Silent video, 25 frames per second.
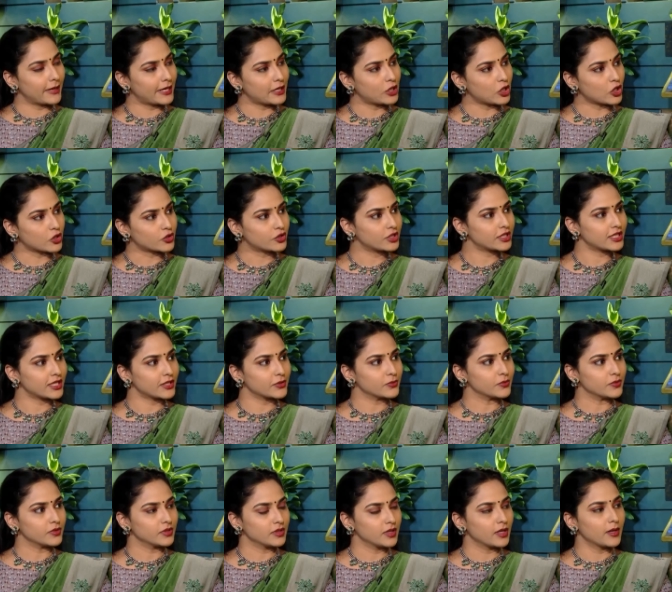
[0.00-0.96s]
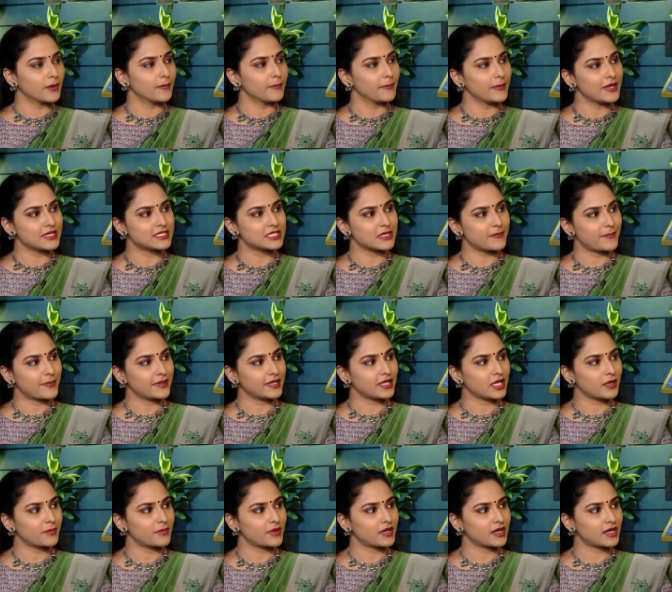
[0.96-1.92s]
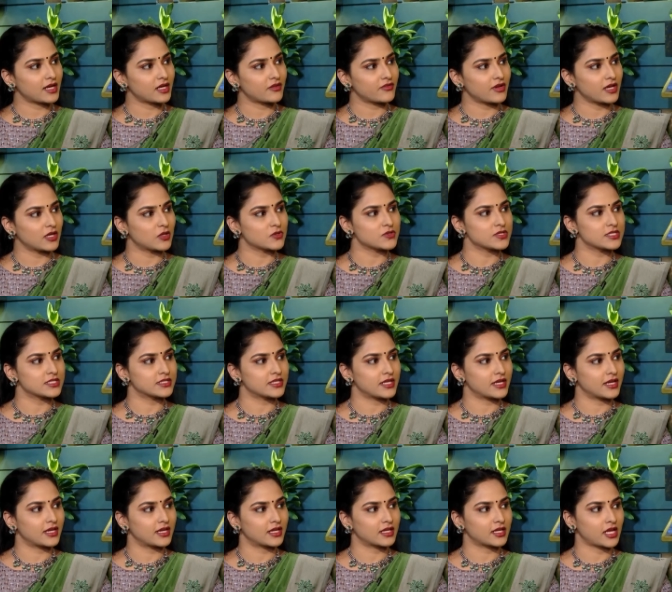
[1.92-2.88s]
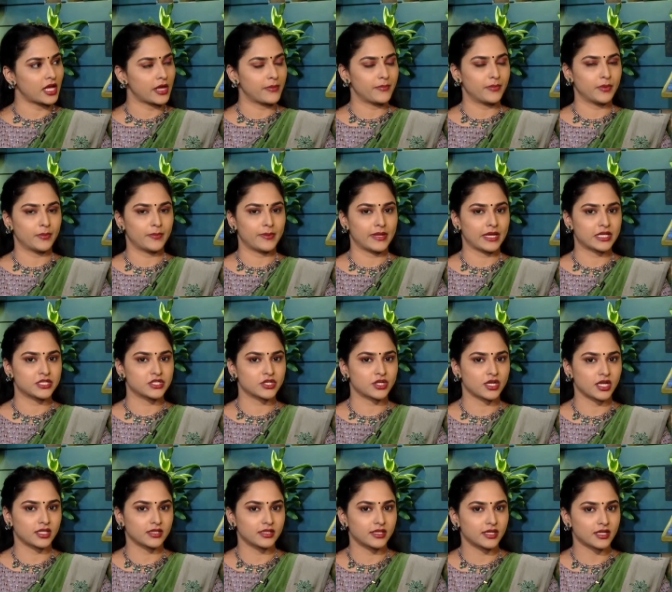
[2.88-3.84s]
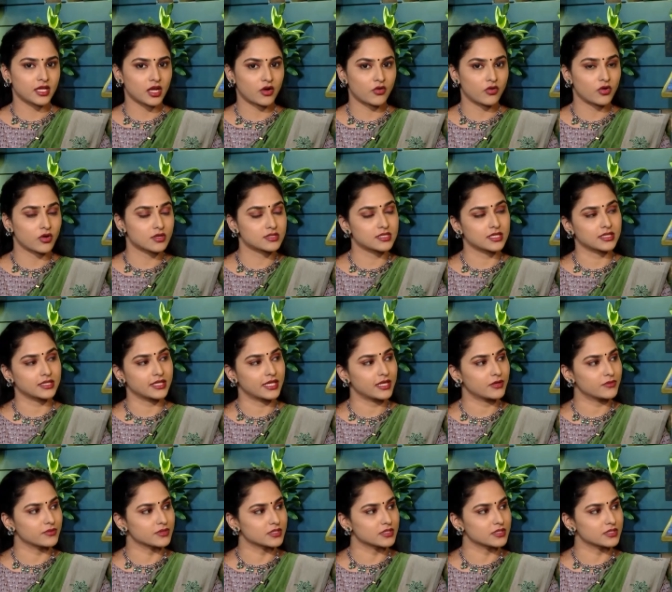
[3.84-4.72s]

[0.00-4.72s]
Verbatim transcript: మరి డాక్టర్ గారు మీరు చెప్పిన దాని ప్రకారం ఆలోచిస్తే కనుక ఇప్పుడు ప్రేక్షకులందరికీ కూడా ఒక సందేహం